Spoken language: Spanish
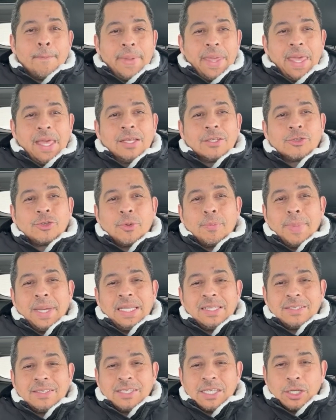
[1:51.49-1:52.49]
pienso en
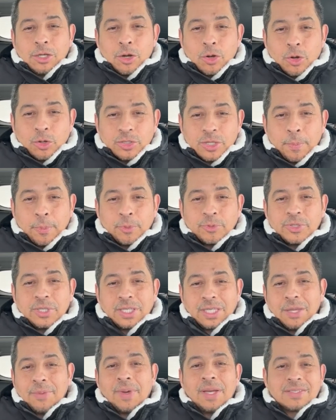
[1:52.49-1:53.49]
25 cosas
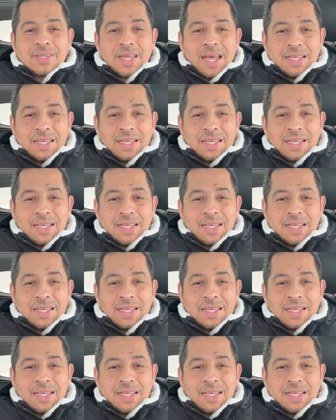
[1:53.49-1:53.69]
positivas